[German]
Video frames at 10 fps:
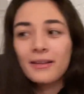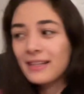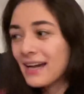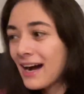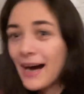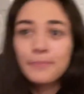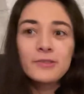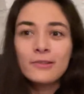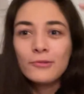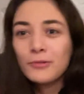der
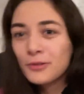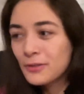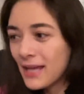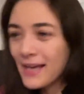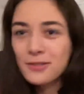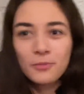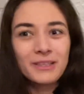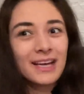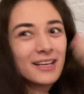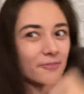absolut
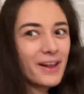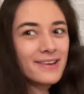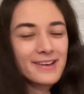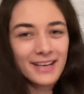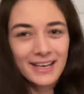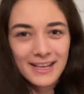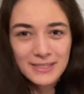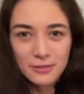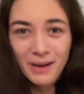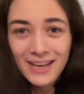exorbitanten Wichtigkeit halt
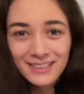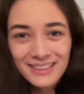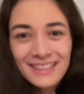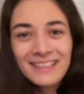so macht